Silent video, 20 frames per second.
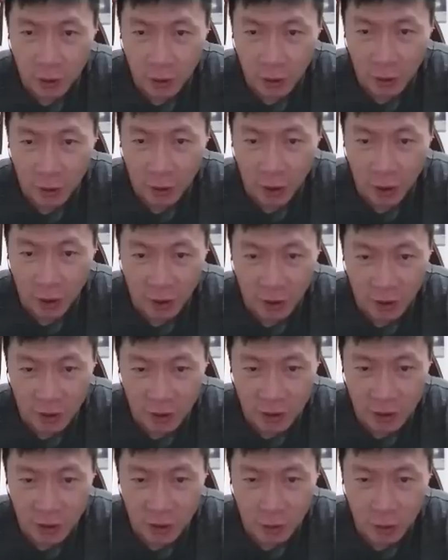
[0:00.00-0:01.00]
动啊，
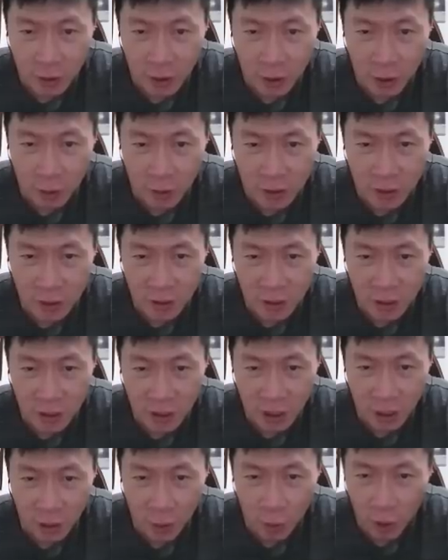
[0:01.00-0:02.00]
继续六四纪
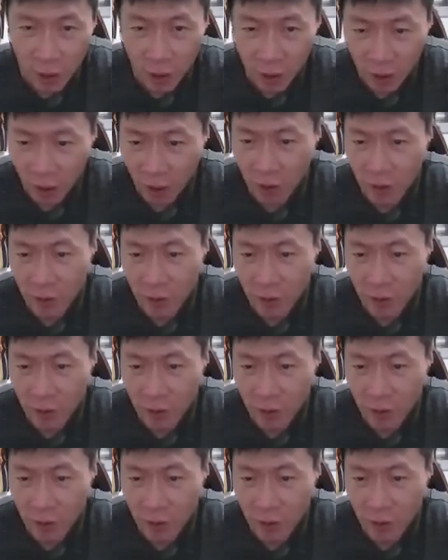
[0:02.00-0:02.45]
念馆啊，